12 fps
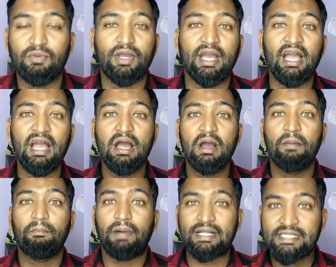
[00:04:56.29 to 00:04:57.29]
அப்போ இவங்க
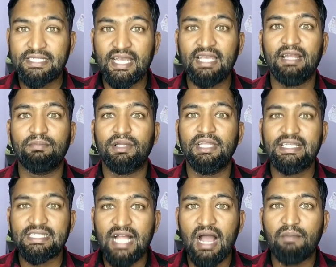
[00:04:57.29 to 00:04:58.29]
பச்சை என்பது
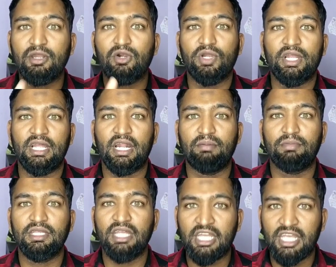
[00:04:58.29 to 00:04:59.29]
இஸ்லாமியருடைய நிறம்
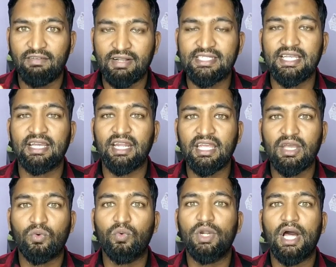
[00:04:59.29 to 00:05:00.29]
இதை நீங்கள் வச்சிங்கன்னா
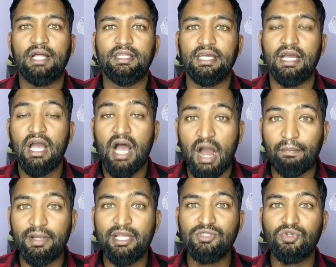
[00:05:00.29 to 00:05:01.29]
இங்கே கூடாது
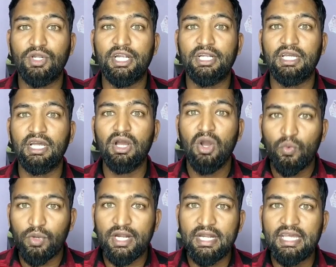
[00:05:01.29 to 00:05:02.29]
அப்படின்னு சொல்லிட்டு
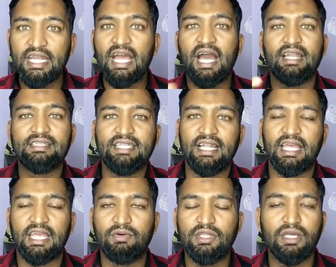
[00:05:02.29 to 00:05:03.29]
ஒரு நிற அரசியலை
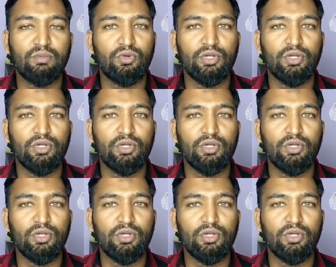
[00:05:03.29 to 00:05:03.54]
இங்கே வந்து